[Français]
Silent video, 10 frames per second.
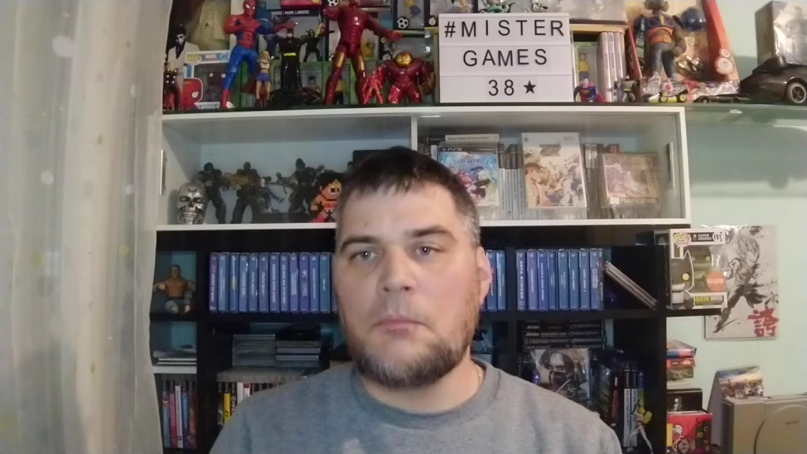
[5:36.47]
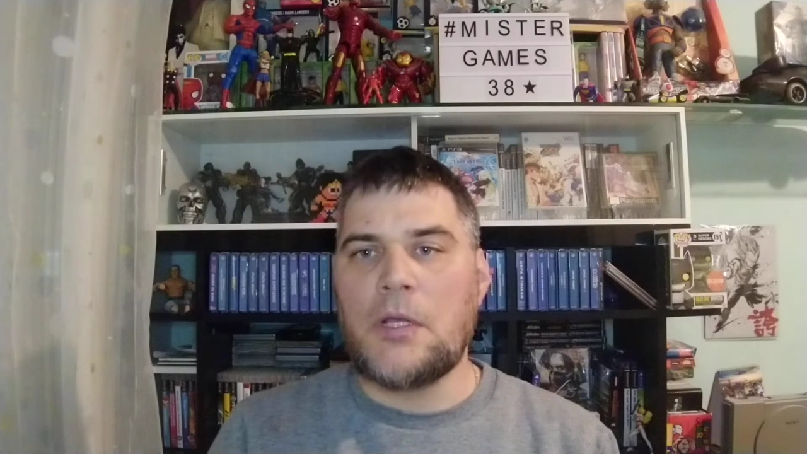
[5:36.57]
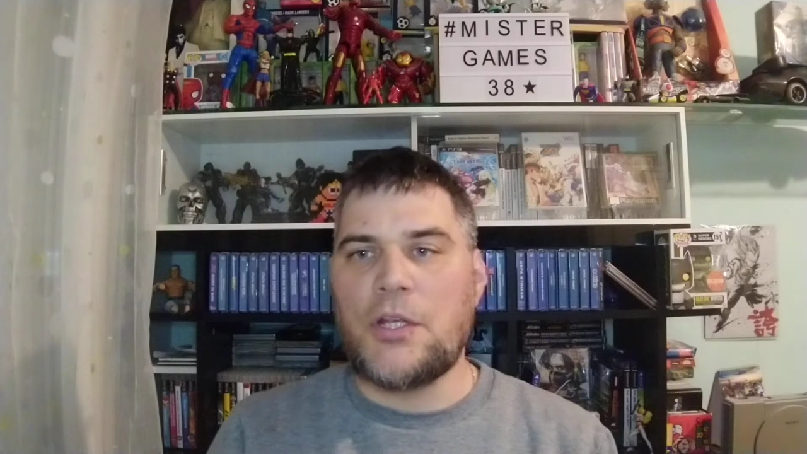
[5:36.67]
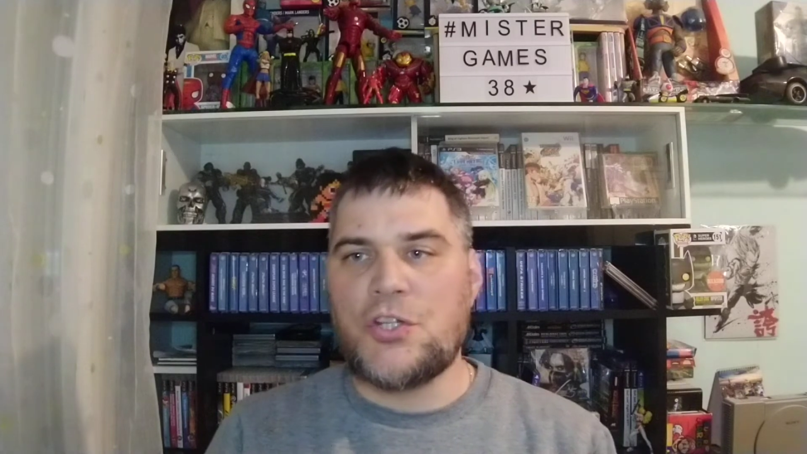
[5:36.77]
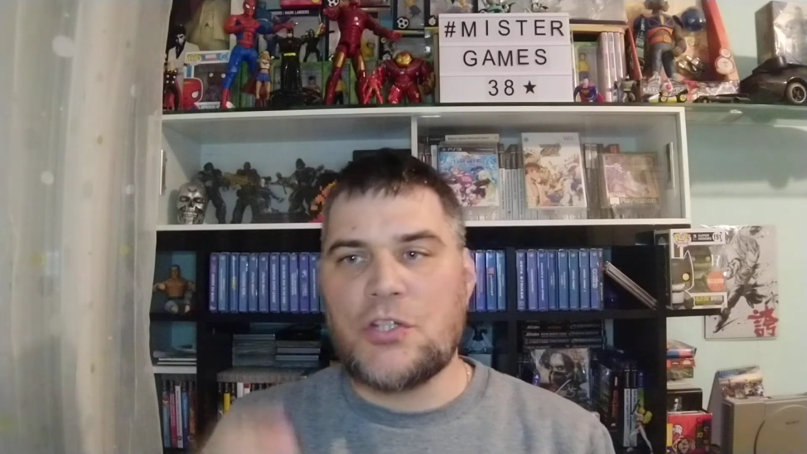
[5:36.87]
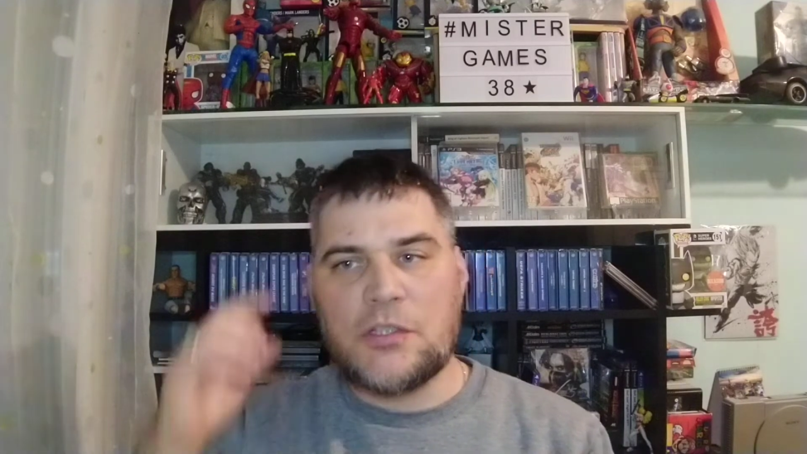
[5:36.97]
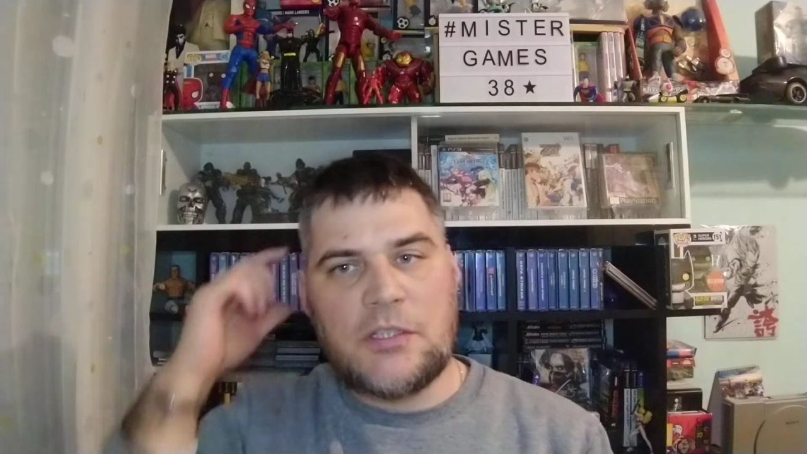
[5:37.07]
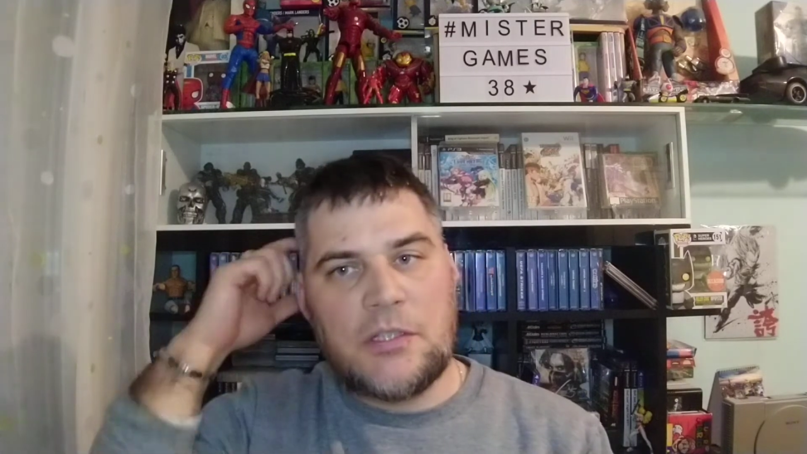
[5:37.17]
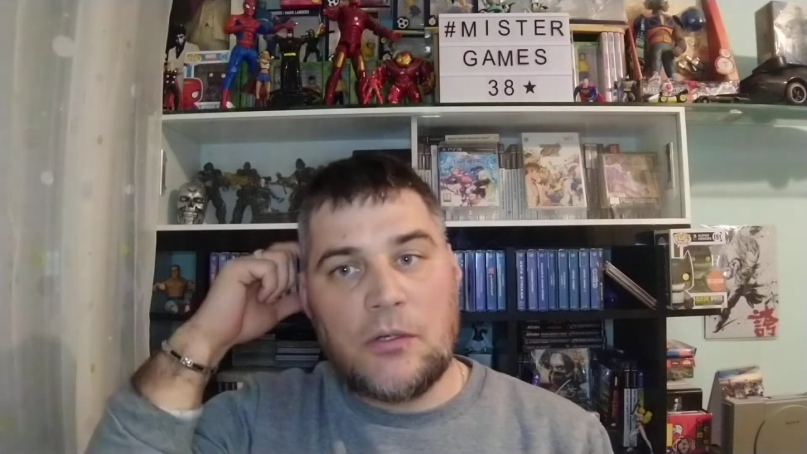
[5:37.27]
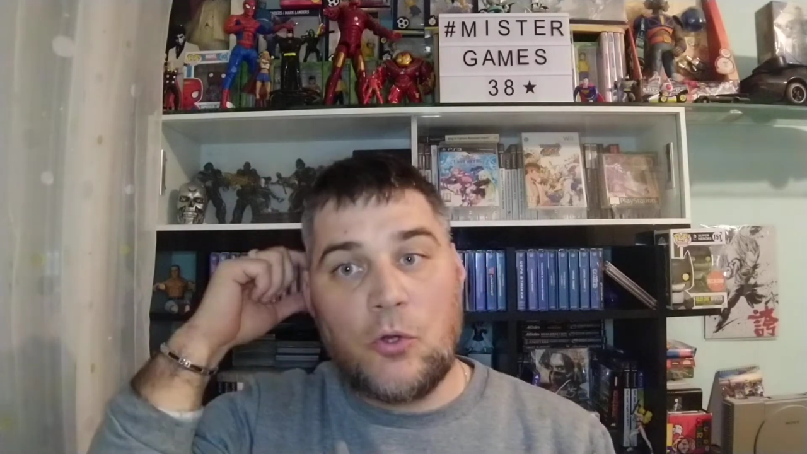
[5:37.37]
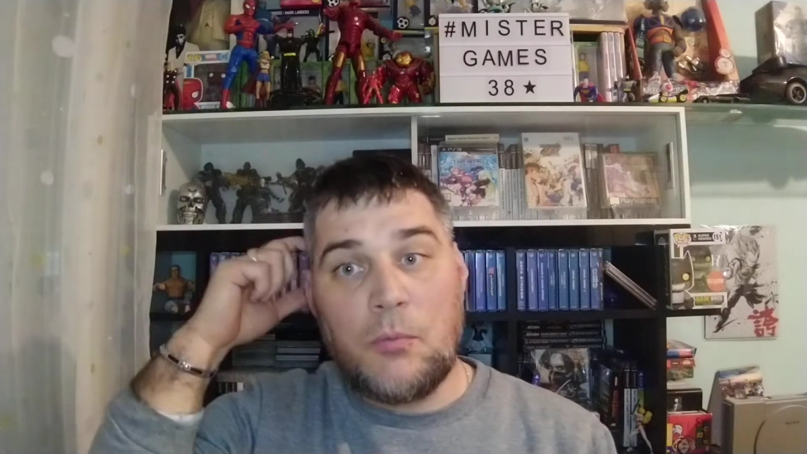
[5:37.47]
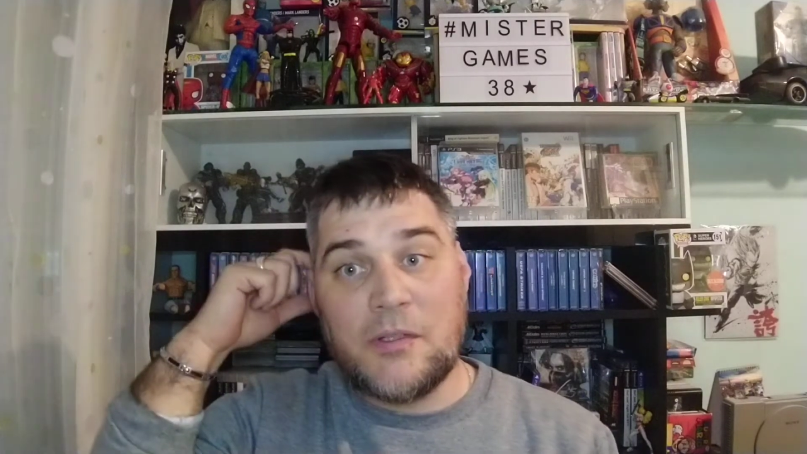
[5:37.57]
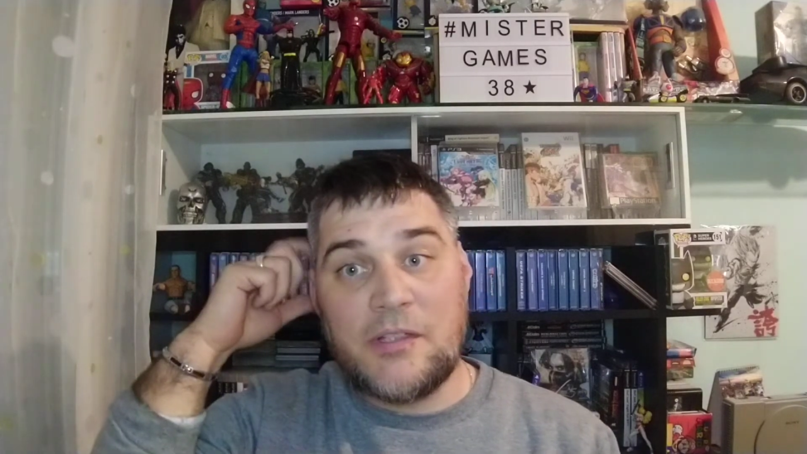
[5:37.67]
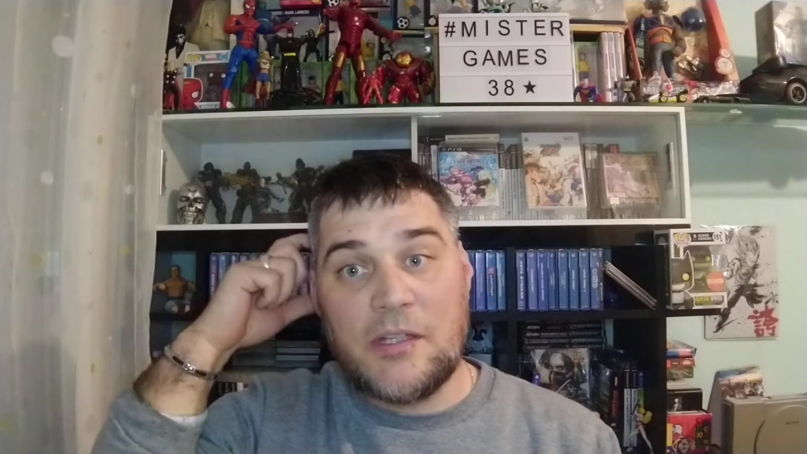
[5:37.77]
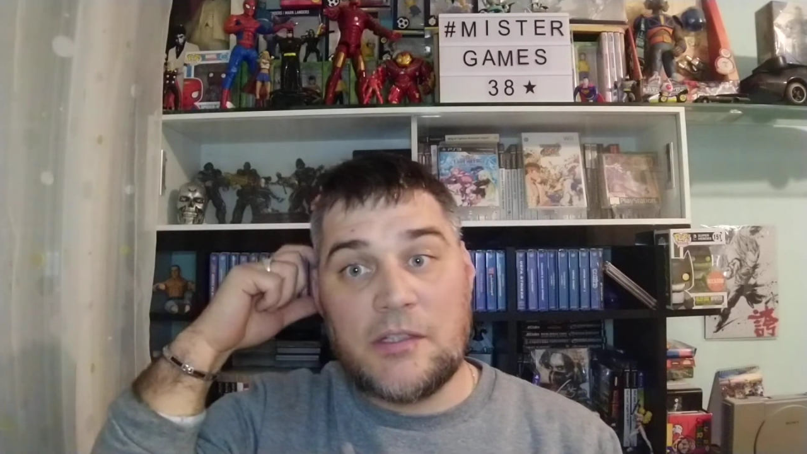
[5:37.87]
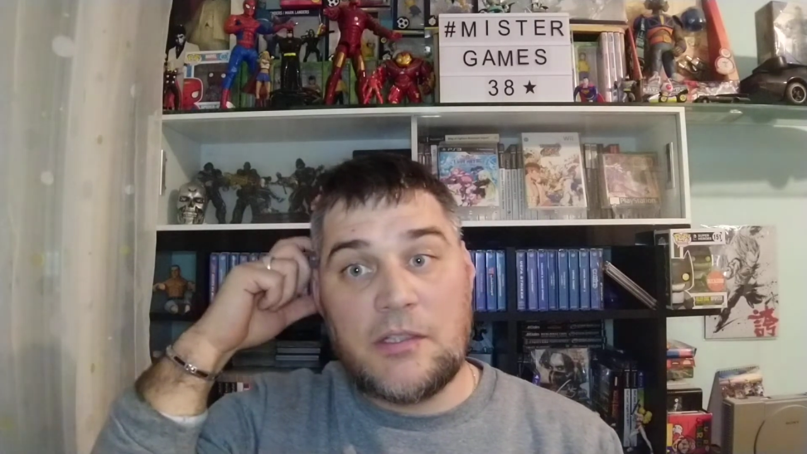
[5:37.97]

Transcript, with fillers: mais les gens qui en commentaire